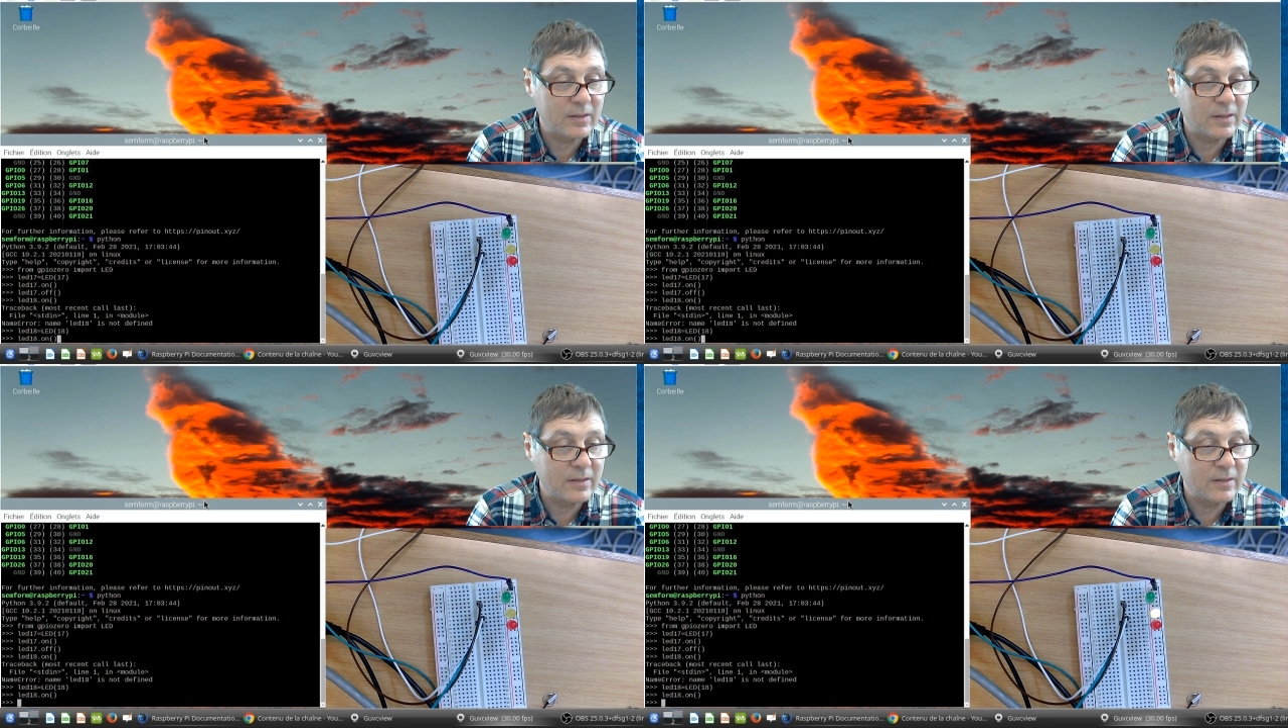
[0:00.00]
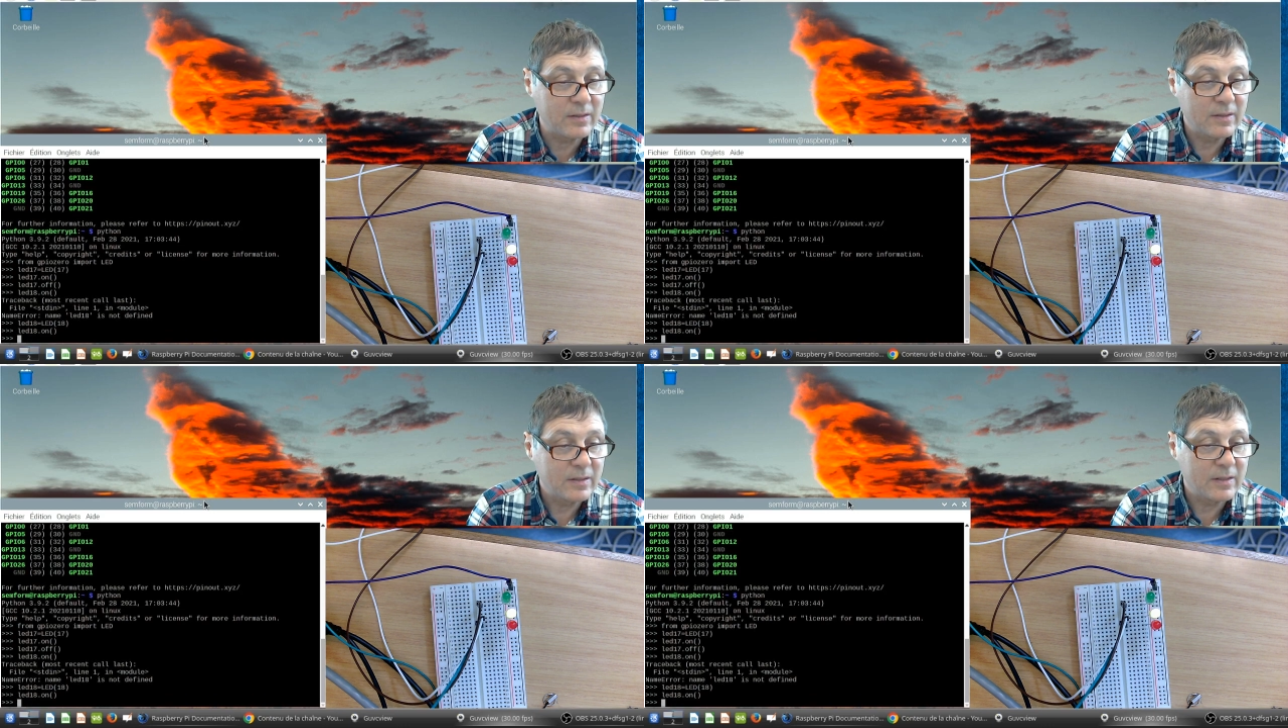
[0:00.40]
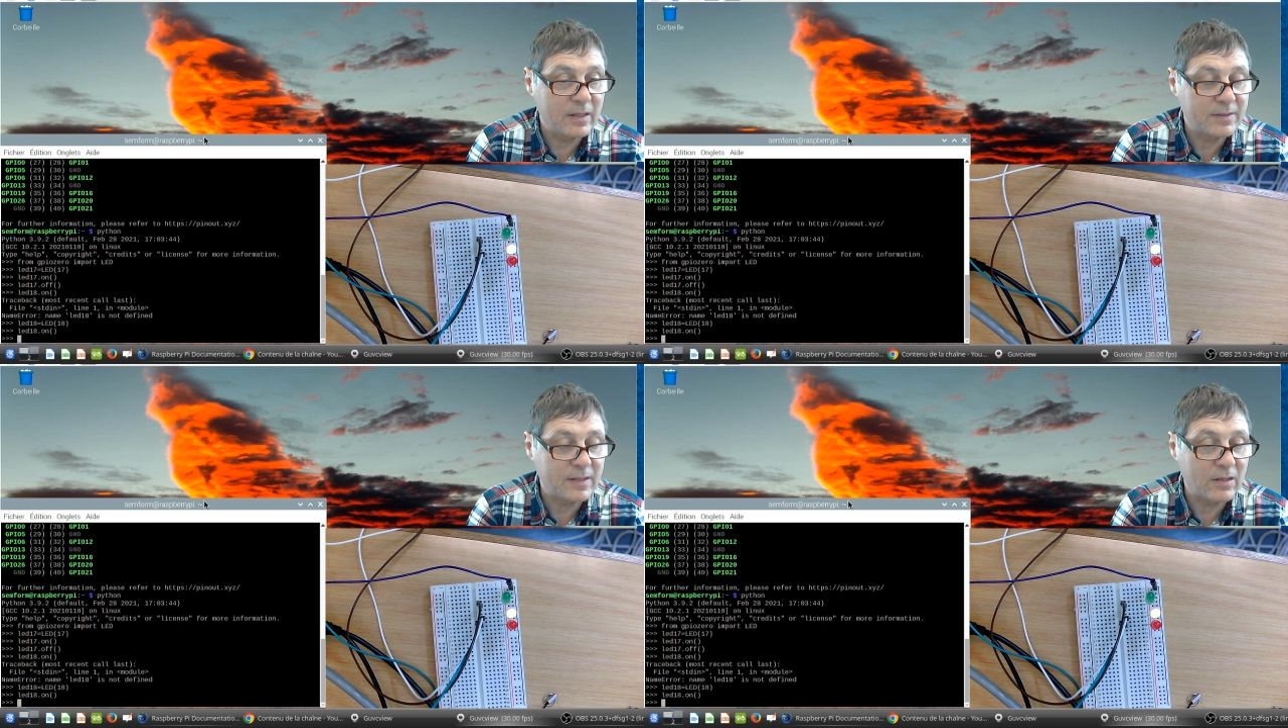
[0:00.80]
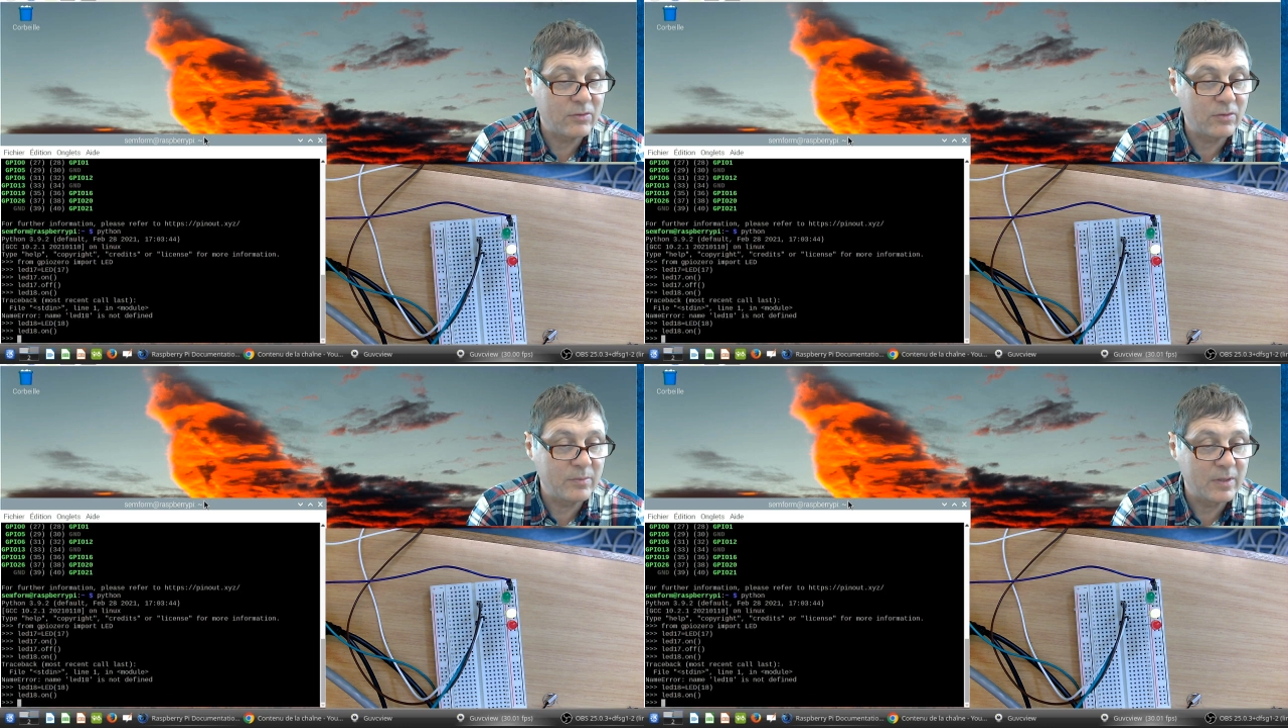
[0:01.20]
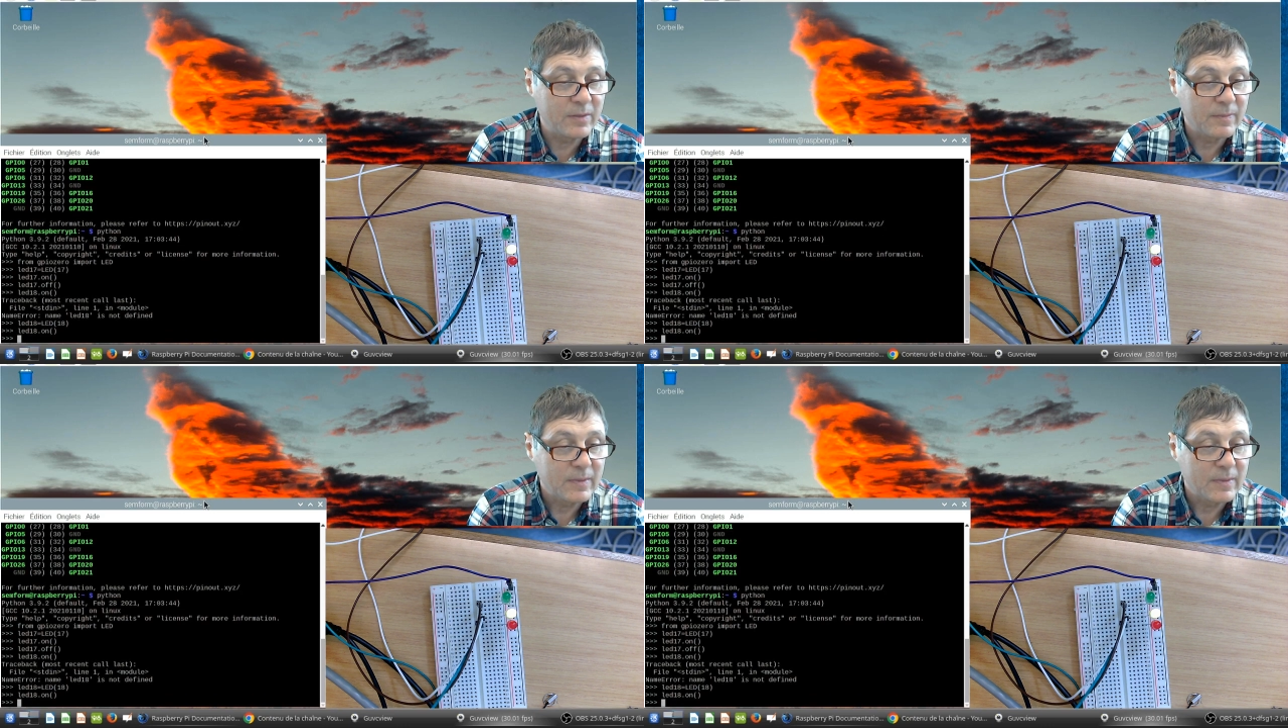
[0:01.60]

on. Elle s'allume.